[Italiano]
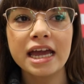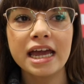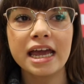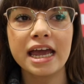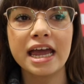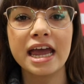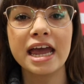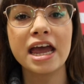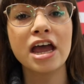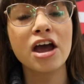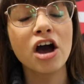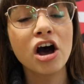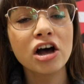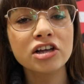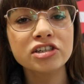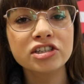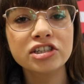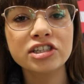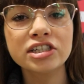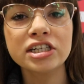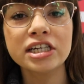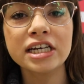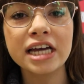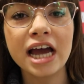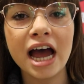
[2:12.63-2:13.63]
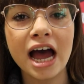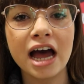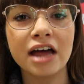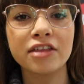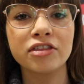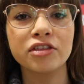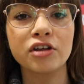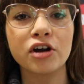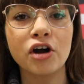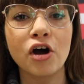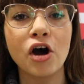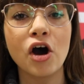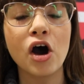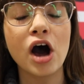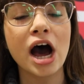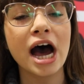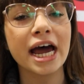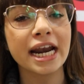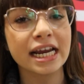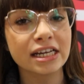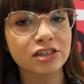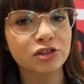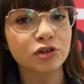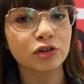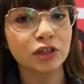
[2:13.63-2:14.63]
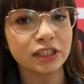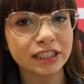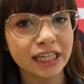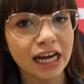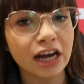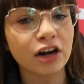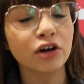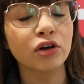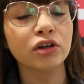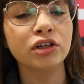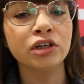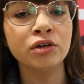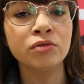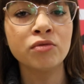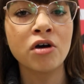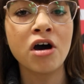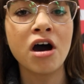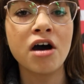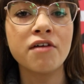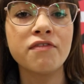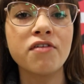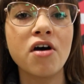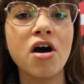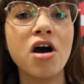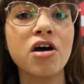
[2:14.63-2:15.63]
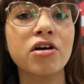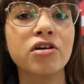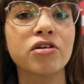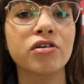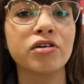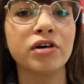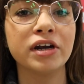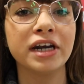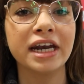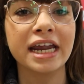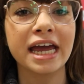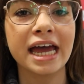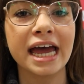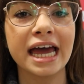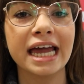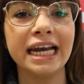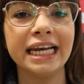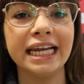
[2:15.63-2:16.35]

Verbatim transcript: e oggi andrò ad ascoltarlo di nuovo con eh,